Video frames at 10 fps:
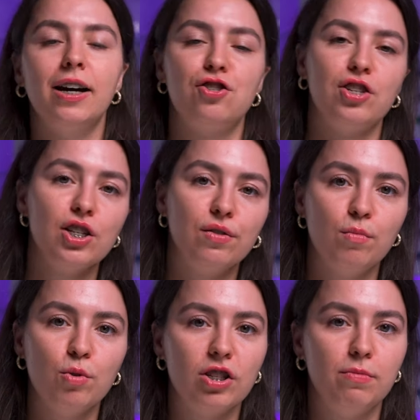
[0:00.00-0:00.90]
А сейчас же
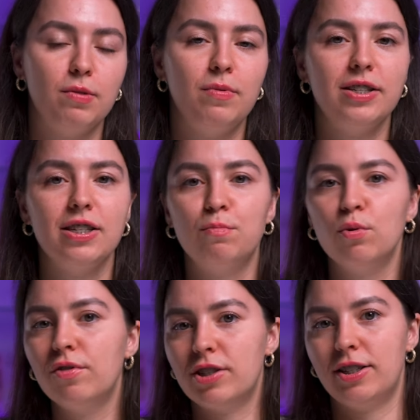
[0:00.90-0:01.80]
вы можете приобрести
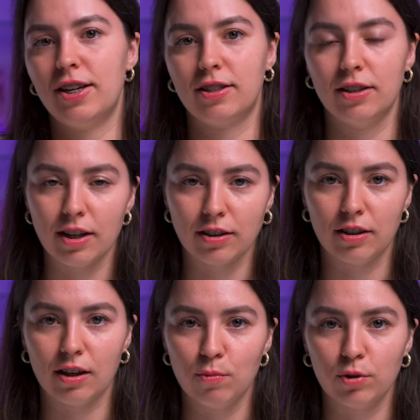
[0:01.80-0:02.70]
по высоте
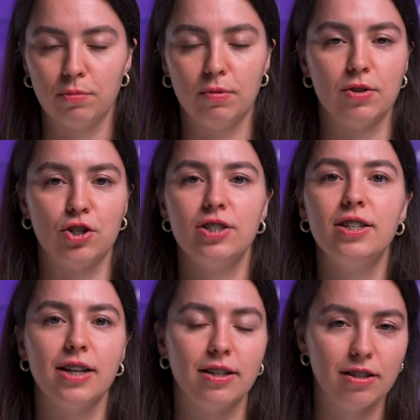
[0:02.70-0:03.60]
стандартный комод, например,
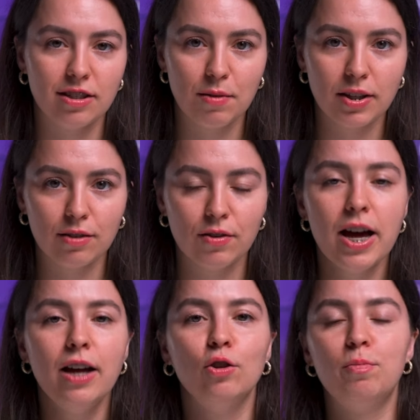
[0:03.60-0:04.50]
60 сантиметров,
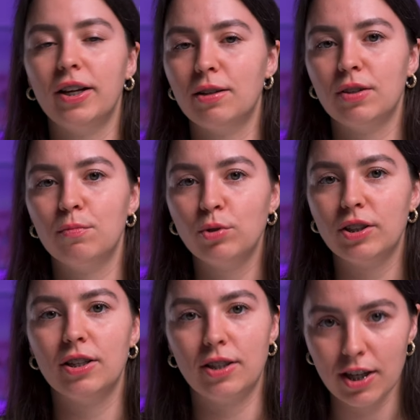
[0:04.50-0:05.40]
но при этом там
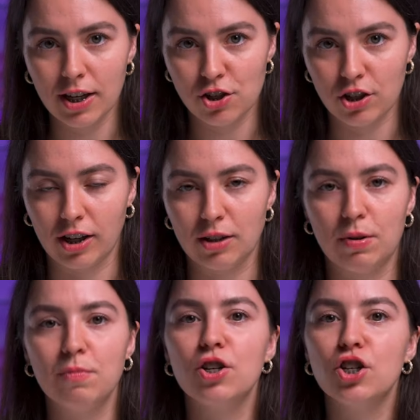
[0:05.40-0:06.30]
будет не 3 ящика, а,
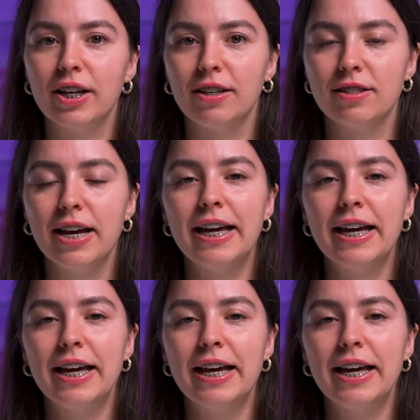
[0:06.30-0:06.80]
например, 6.